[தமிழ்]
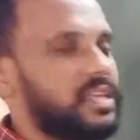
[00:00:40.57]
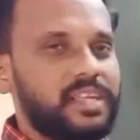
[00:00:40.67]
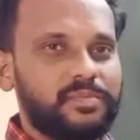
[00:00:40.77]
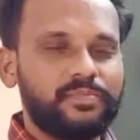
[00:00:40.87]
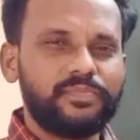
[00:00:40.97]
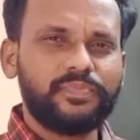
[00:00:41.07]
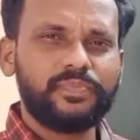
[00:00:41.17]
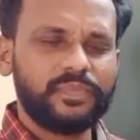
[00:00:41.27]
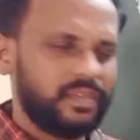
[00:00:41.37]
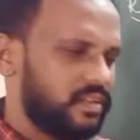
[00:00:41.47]
தியரம்
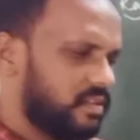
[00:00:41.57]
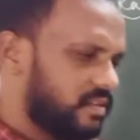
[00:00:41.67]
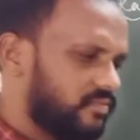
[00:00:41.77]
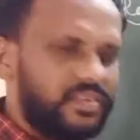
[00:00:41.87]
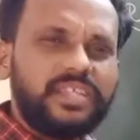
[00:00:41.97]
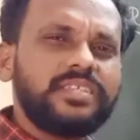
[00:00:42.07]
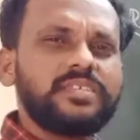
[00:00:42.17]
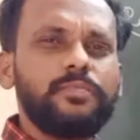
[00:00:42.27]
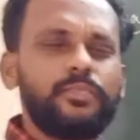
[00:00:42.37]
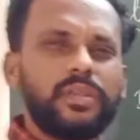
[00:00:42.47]
வெரி
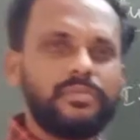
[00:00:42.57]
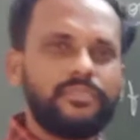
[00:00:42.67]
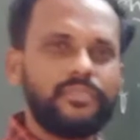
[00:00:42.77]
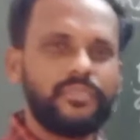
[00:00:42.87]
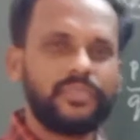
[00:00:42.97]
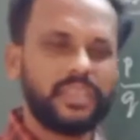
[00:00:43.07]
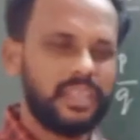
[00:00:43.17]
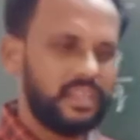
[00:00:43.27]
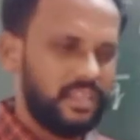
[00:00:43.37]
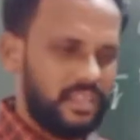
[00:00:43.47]
சிம்பிள்
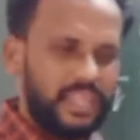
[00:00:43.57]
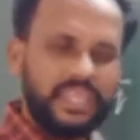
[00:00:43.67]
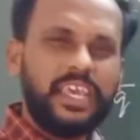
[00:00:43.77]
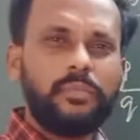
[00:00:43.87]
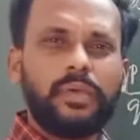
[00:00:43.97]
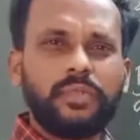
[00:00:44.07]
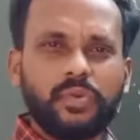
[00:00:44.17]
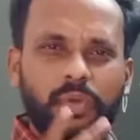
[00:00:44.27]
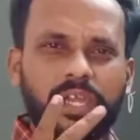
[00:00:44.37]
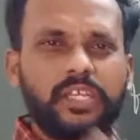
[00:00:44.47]
இங்கேயுமே
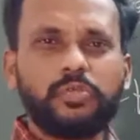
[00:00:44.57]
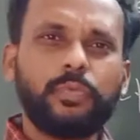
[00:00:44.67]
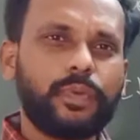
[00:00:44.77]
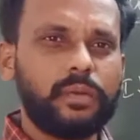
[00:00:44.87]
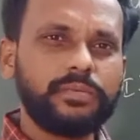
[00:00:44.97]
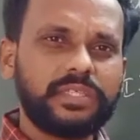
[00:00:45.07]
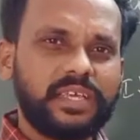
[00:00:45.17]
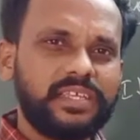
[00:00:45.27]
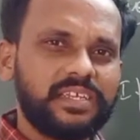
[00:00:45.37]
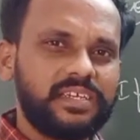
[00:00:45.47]
வந்து ஒன்லி டூ ப்ராப்ளம்ஸ்
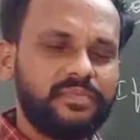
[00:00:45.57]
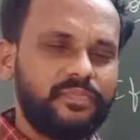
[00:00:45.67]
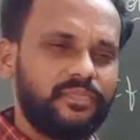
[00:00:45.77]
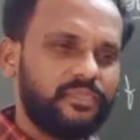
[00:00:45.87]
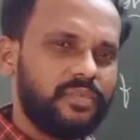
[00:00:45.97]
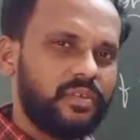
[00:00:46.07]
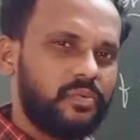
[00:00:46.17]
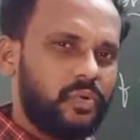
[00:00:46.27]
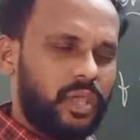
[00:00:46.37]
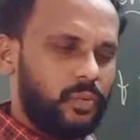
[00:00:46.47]
தான் இருக்குது
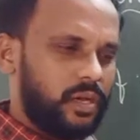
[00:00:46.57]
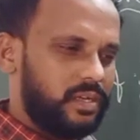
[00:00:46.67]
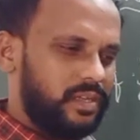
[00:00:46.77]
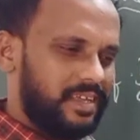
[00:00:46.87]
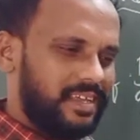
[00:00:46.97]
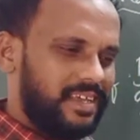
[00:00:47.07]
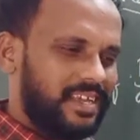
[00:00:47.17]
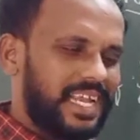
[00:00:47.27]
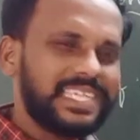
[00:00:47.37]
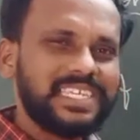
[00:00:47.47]
ஓகேவா
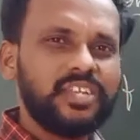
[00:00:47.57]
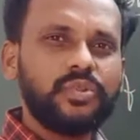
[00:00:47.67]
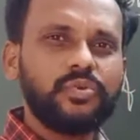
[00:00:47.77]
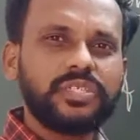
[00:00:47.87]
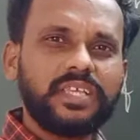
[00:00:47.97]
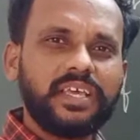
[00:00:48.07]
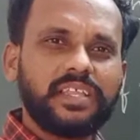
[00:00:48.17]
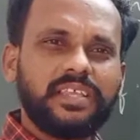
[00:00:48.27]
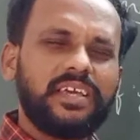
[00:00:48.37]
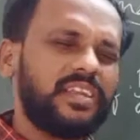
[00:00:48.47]
ரேஷ்னல் ரூட்ஸ்
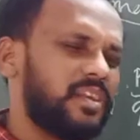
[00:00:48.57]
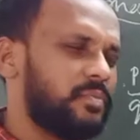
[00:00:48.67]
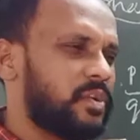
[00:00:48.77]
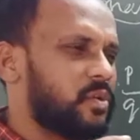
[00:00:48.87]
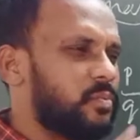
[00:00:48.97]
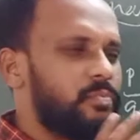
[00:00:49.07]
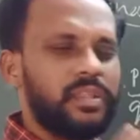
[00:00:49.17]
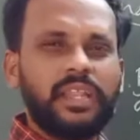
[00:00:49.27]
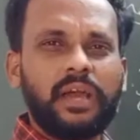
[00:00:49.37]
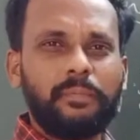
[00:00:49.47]
தியரத்தை நம்ம ரொம்ப
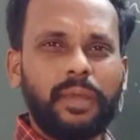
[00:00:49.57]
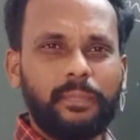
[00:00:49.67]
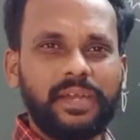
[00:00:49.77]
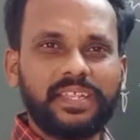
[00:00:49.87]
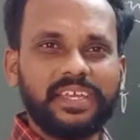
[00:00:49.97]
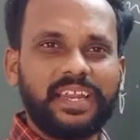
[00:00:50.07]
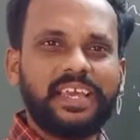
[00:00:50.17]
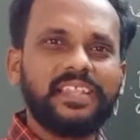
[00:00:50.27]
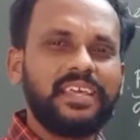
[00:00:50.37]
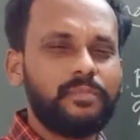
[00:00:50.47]
இதெல்லாம் அப்ளை பண்ணுறது
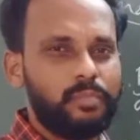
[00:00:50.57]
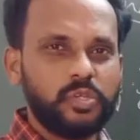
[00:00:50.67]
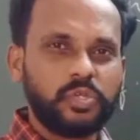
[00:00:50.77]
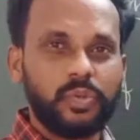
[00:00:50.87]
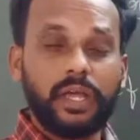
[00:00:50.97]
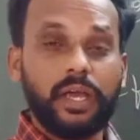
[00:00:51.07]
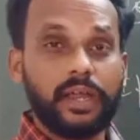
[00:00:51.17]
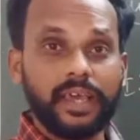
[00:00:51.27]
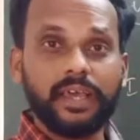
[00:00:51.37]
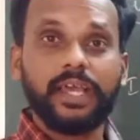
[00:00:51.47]
கிடையாது ப்ளஸ் டூவில்
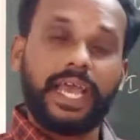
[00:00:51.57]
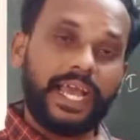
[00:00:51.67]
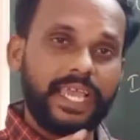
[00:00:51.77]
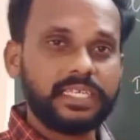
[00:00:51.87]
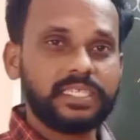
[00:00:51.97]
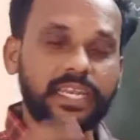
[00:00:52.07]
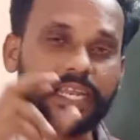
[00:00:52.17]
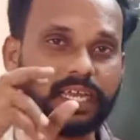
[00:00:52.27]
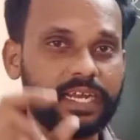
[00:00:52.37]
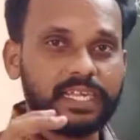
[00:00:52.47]
ஆனால் ஹையர்
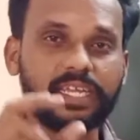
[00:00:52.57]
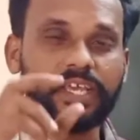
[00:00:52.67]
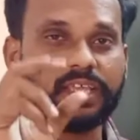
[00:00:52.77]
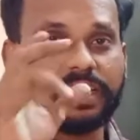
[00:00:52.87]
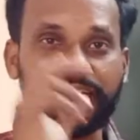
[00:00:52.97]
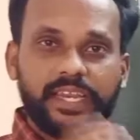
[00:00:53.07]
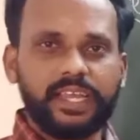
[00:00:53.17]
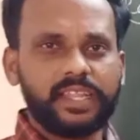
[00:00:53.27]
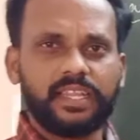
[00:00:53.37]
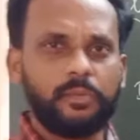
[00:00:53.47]
ஸ்டடியில் கட்டாயம் இதை
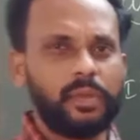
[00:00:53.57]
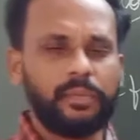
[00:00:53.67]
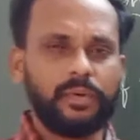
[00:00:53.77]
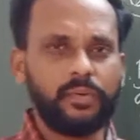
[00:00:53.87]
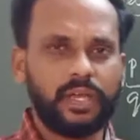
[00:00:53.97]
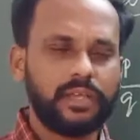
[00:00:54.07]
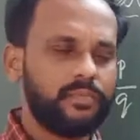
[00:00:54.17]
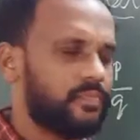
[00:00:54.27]
நிறைய இடத்துல அப்ளை பண்ணுவாங்க